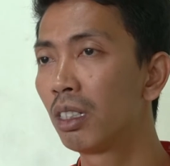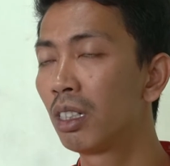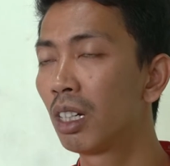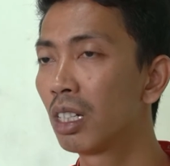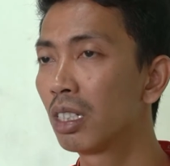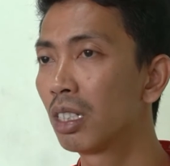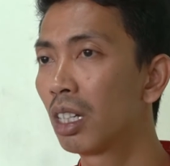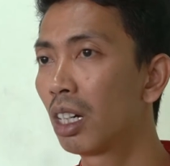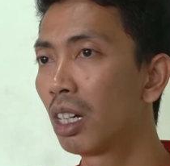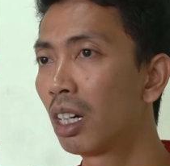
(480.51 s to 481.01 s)

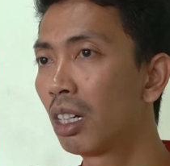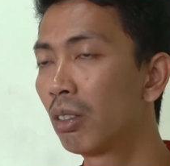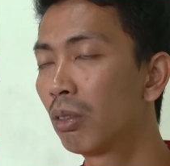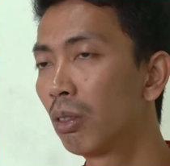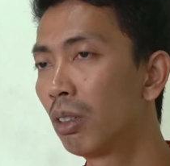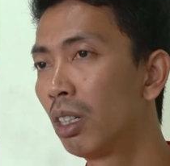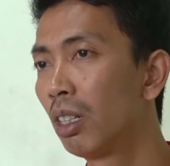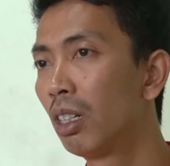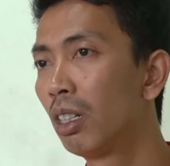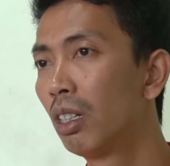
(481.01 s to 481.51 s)
dirasakan
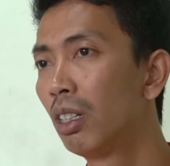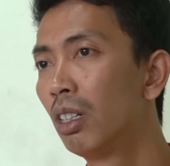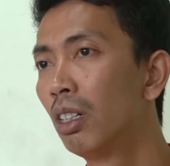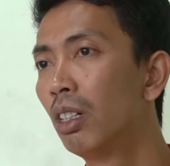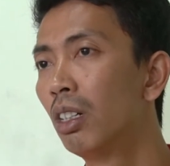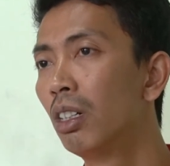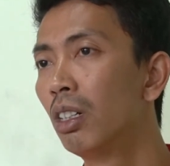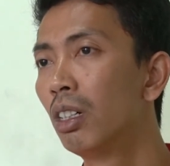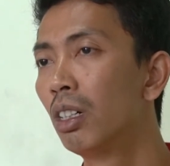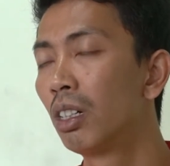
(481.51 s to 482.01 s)
oleh
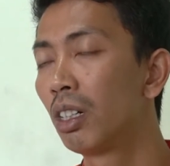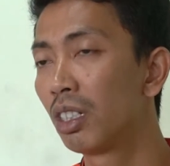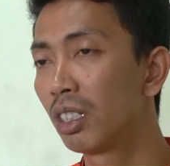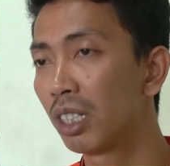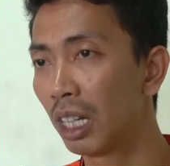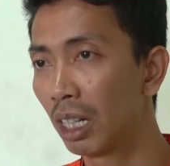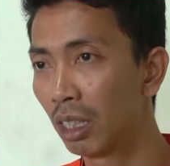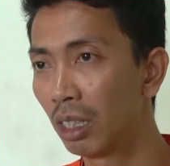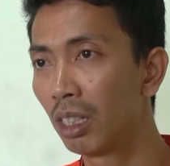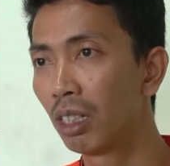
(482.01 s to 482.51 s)

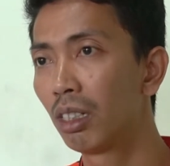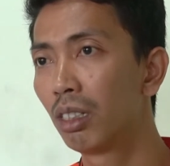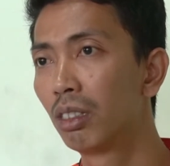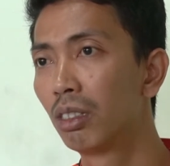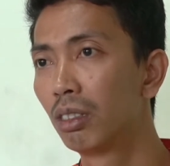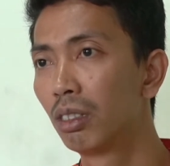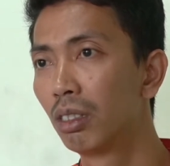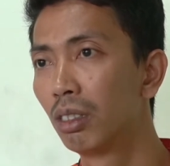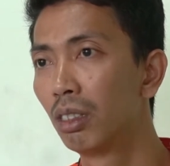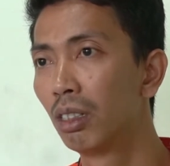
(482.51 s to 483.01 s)
reseller
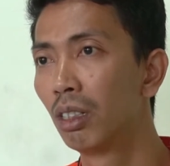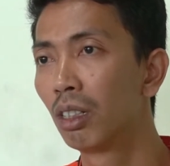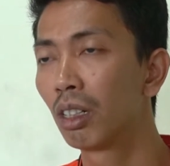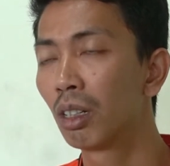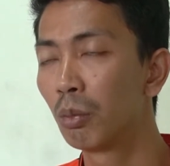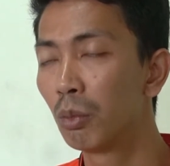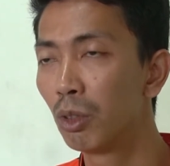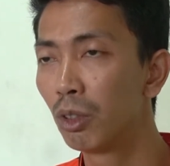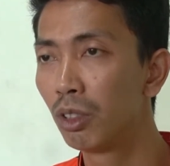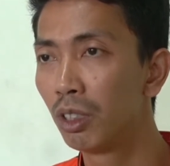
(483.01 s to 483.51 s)

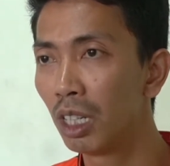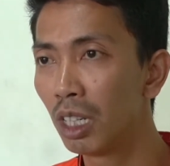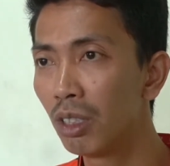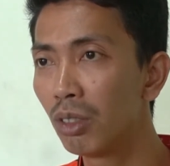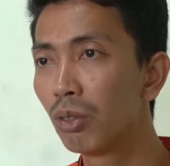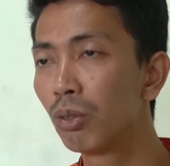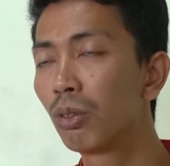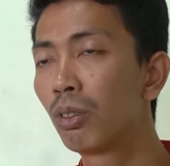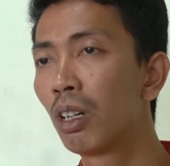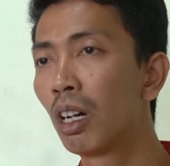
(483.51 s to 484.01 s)

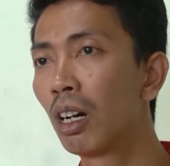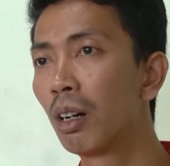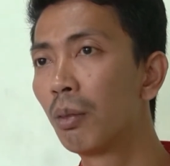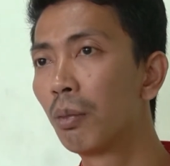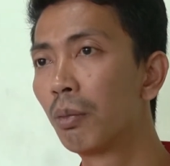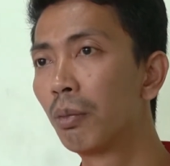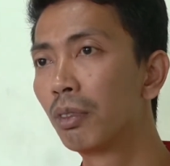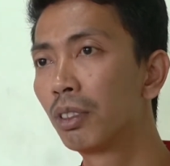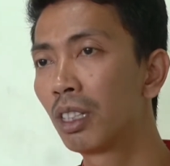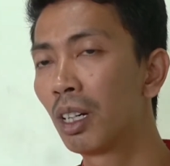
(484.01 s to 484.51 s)
kemudian juga
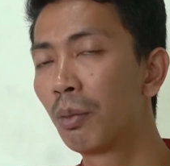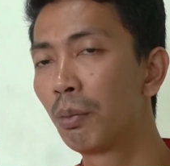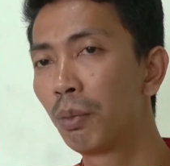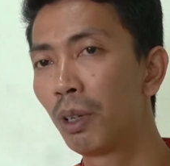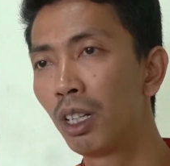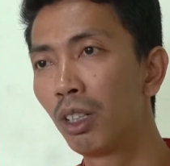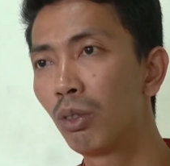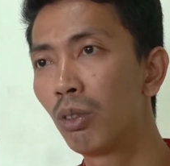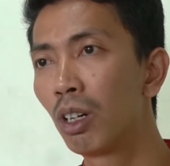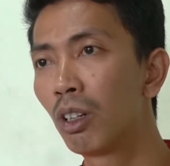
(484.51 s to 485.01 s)

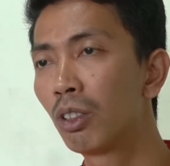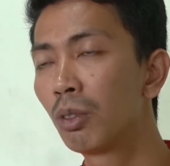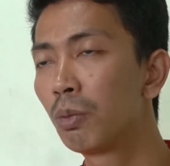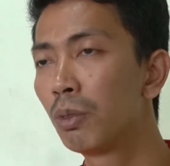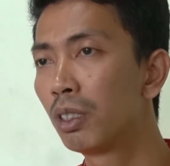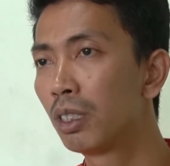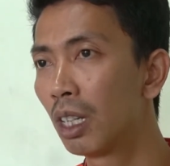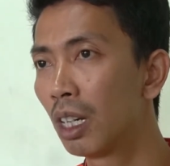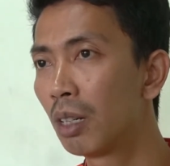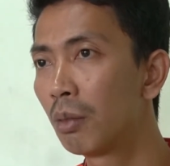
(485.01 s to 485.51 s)
samplen itu harus
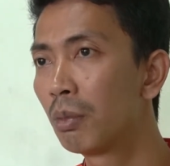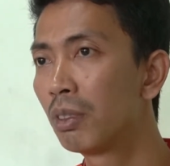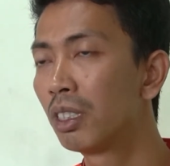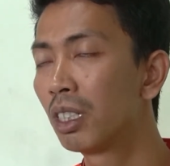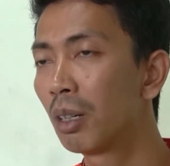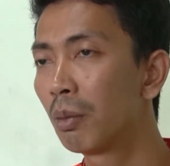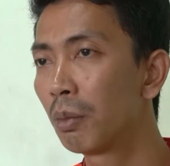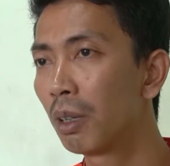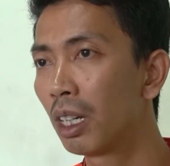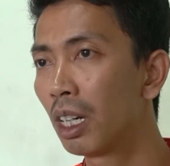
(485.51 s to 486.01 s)
bisa
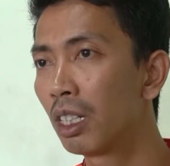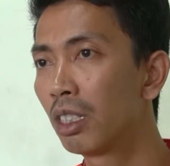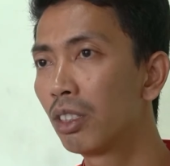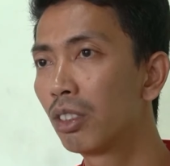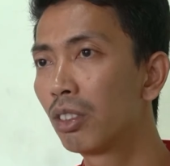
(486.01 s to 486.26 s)
menyampaikan